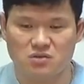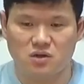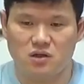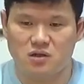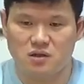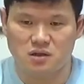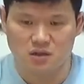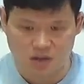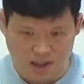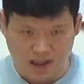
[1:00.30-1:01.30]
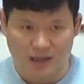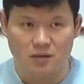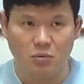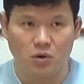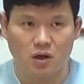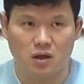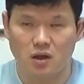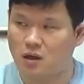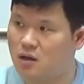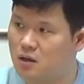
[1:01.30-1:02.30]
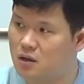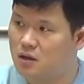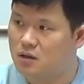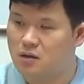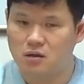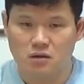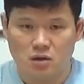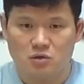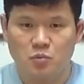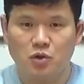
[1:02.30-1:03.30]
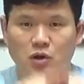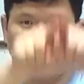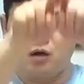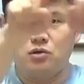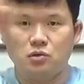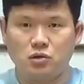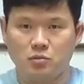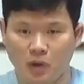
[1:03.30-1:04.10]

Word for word: 예전에는 이렇게 나를 보게 이렇게 그 스피커 이렇게